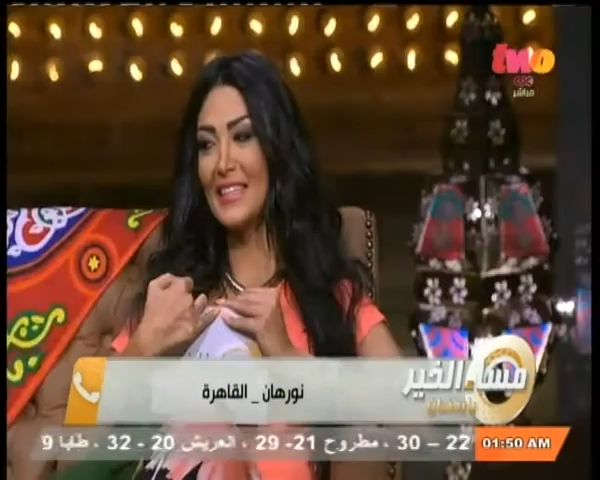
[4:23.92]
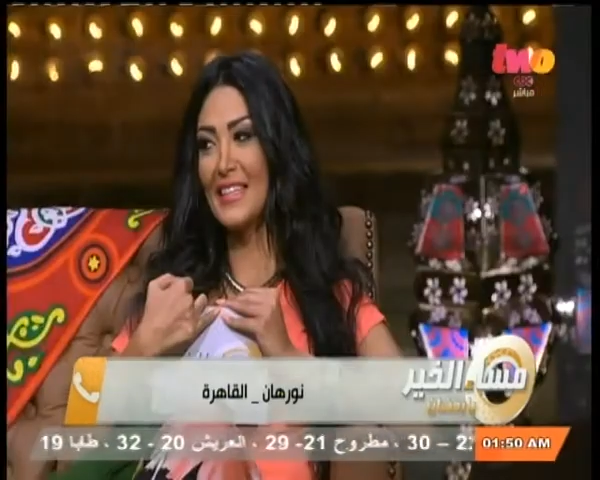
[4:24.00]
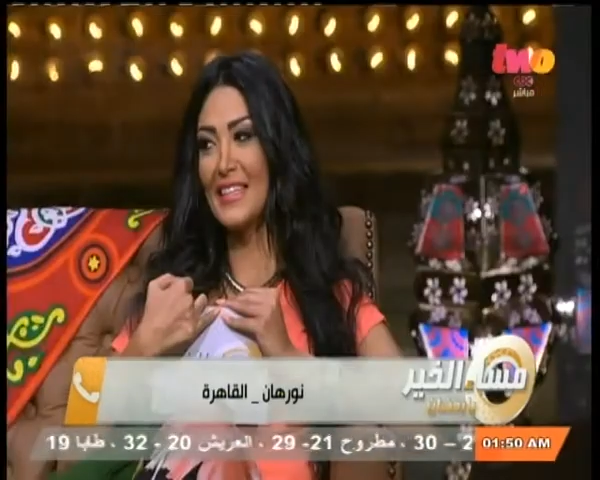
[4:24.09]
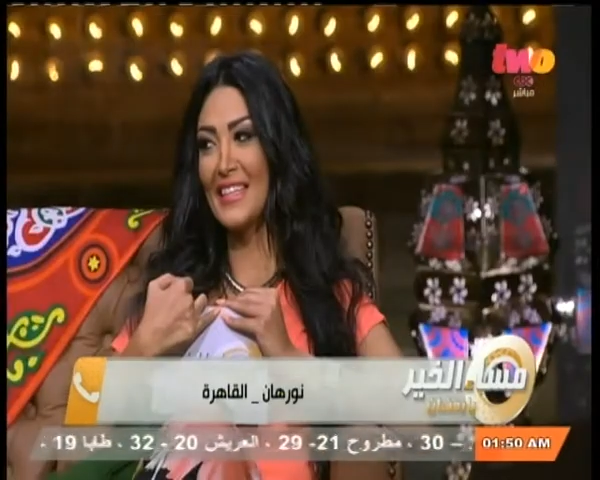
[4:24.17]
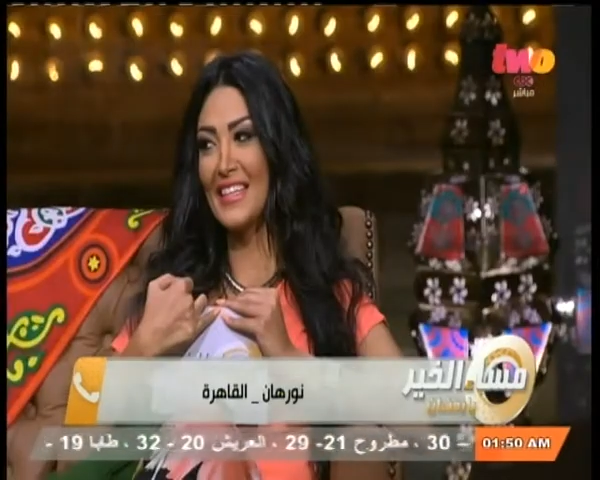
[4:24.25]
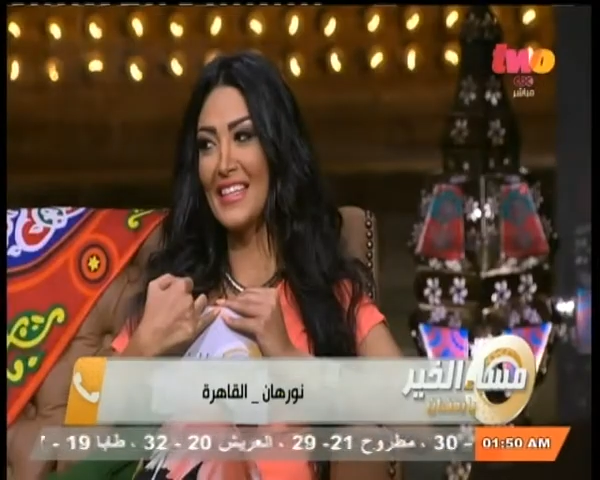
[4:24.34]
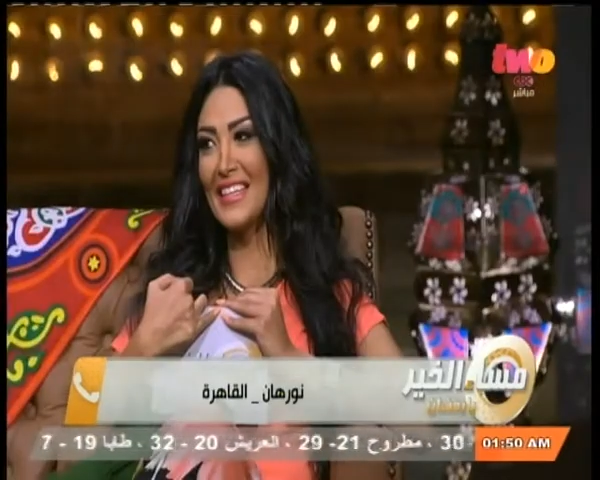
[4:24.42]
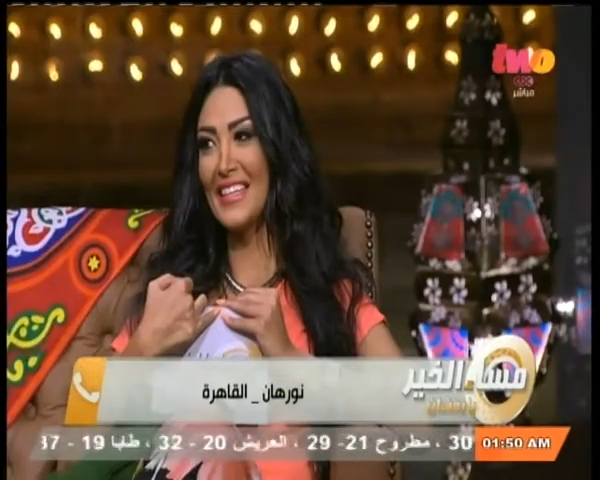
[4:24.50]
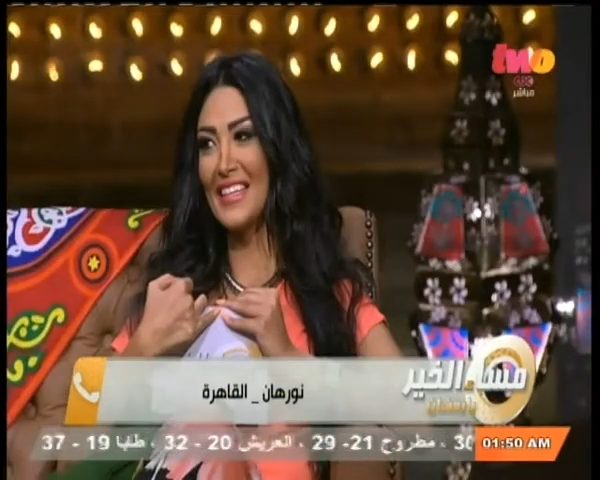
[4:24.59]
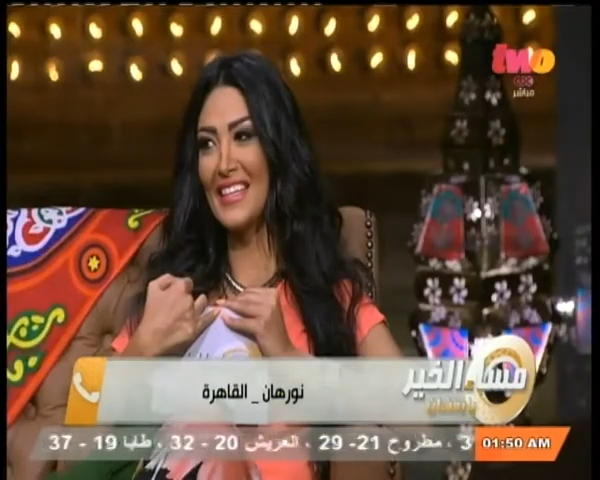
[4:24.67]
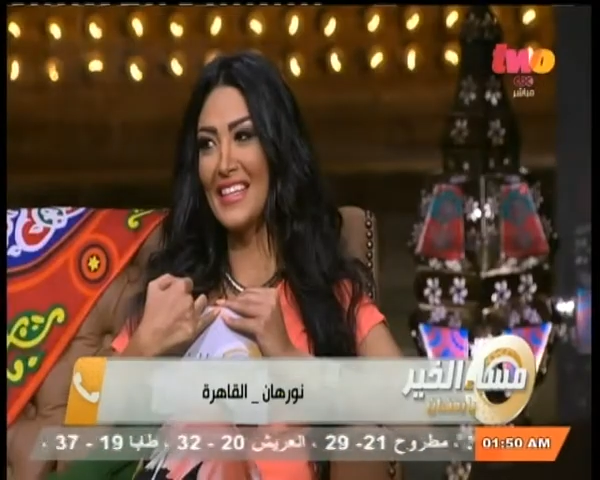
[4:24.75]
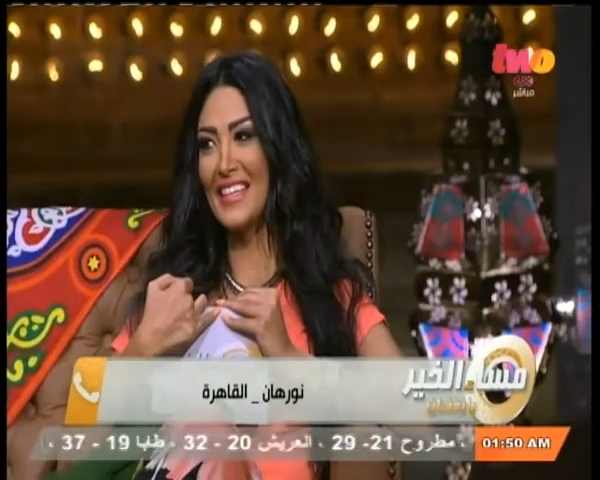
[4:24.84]

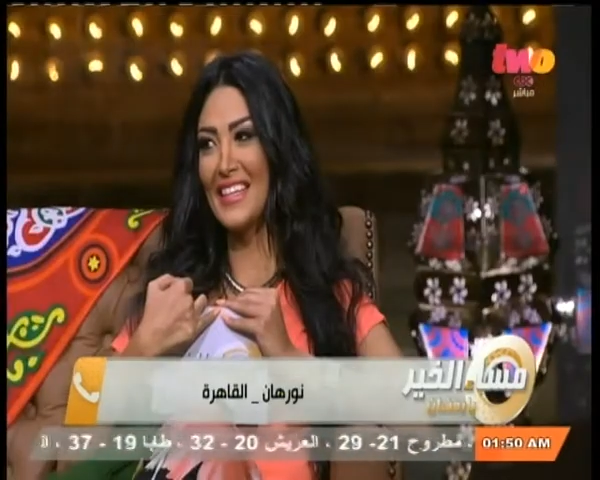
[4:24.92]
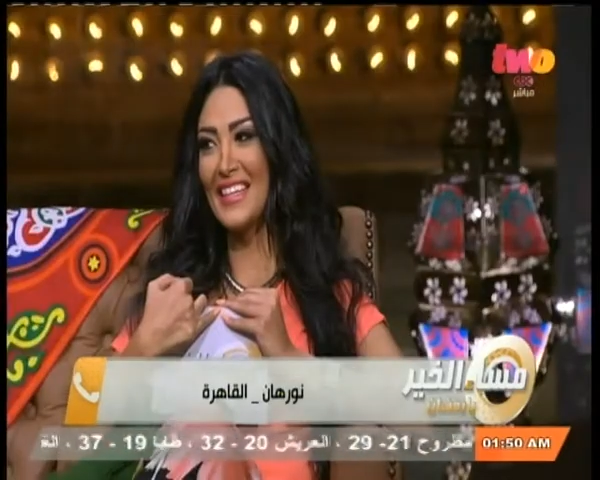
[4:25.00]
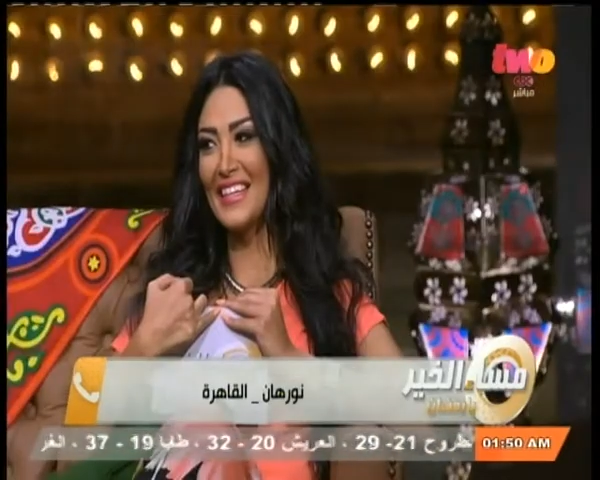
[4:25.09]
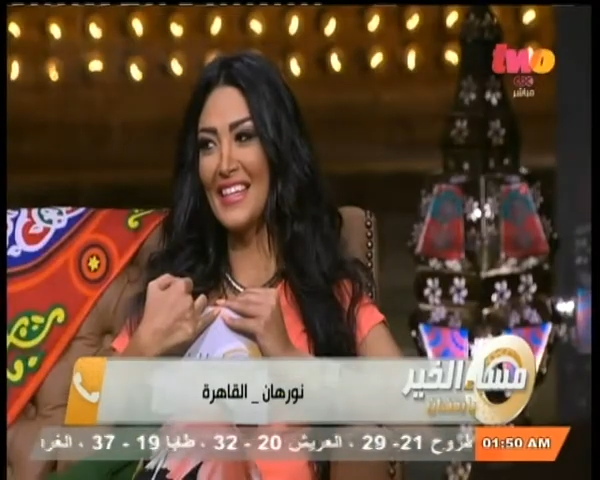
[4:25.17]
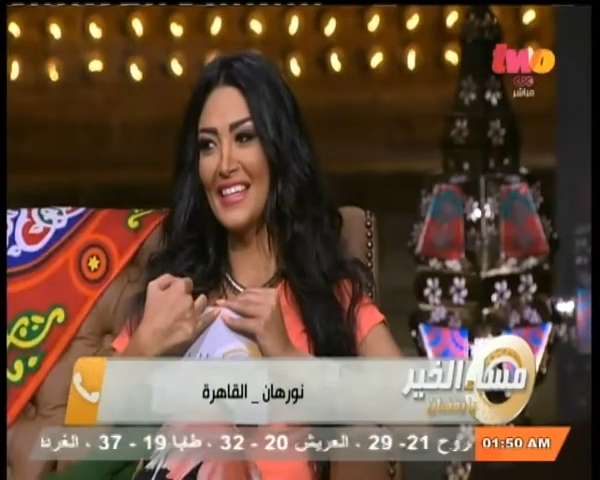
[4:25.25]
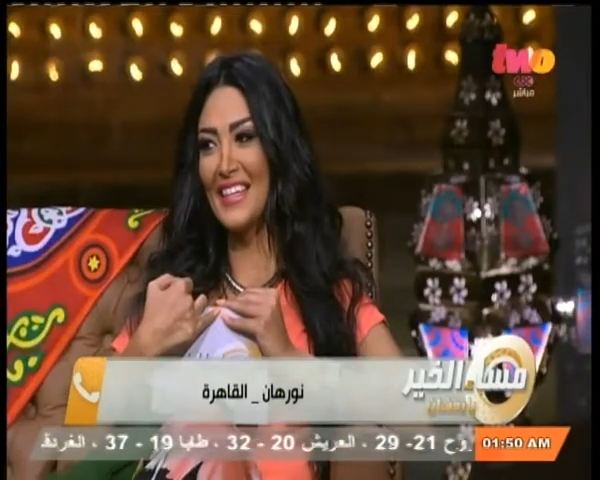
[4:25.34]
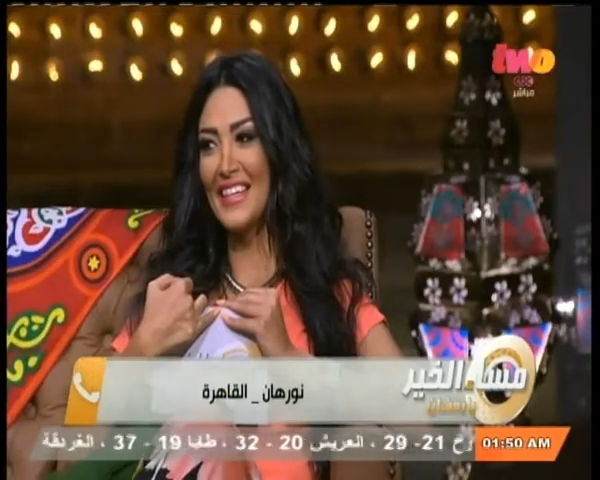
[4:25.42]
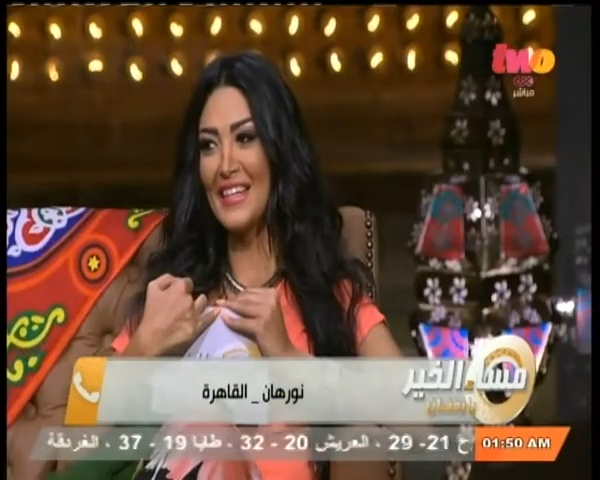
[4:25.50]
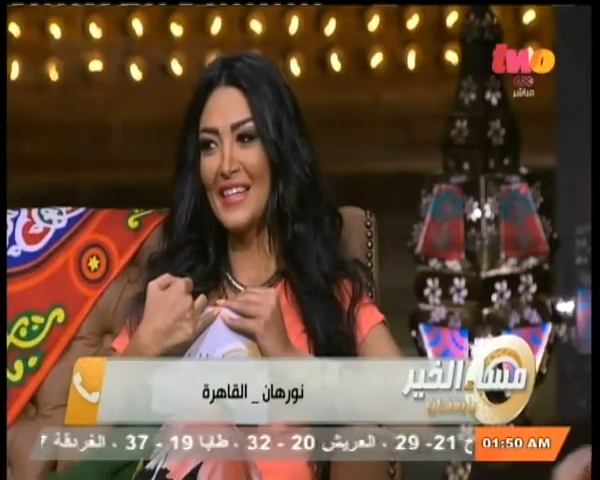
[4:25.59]
حضرتك امبارح